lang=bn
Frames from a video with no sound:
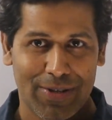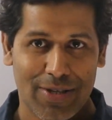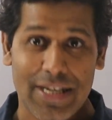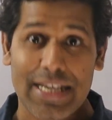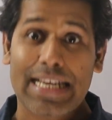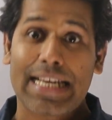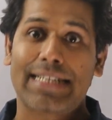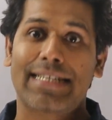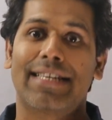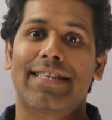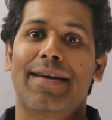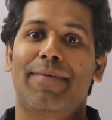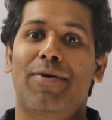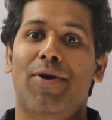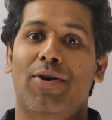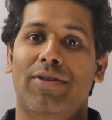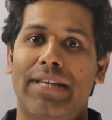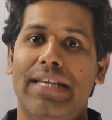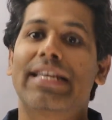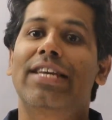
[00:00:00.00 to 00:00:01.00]
শিক্ষার সাথে আমার
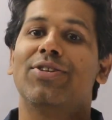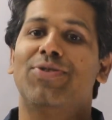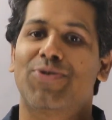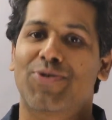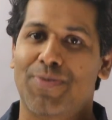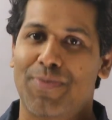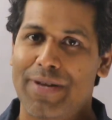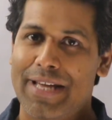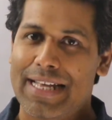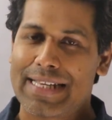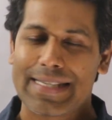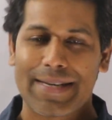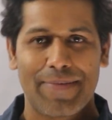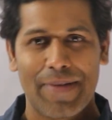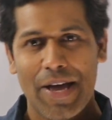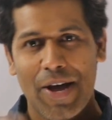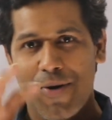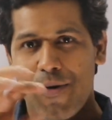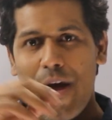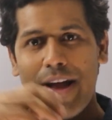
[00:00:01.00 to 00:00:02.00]
অর্থের কী দুশ্মনী আছে
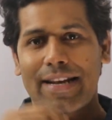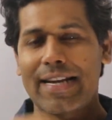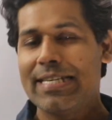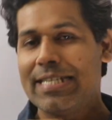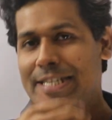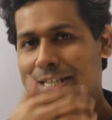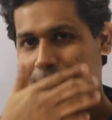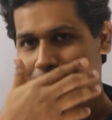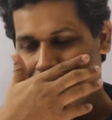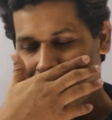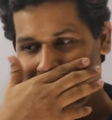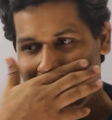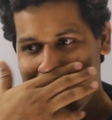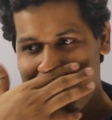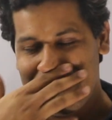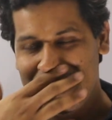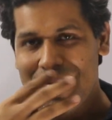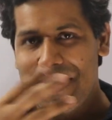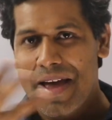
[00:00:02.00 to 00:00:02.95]
কয়েকটা জিনিস একটু বলি